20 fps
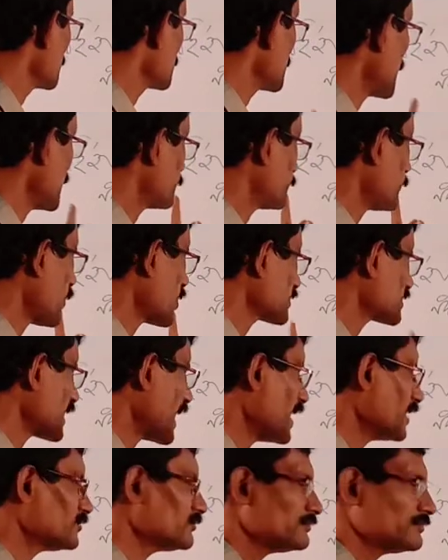তাহলে
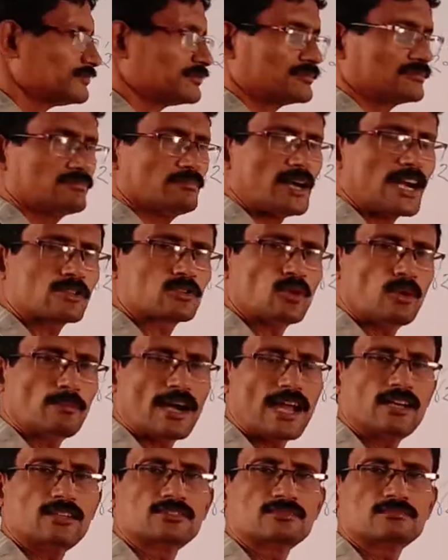পর্যায়ন বা
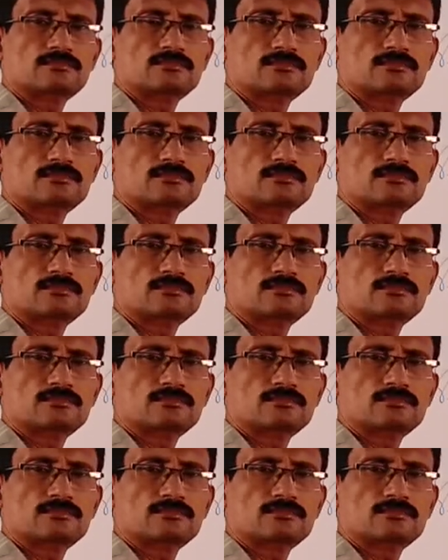কমায়ন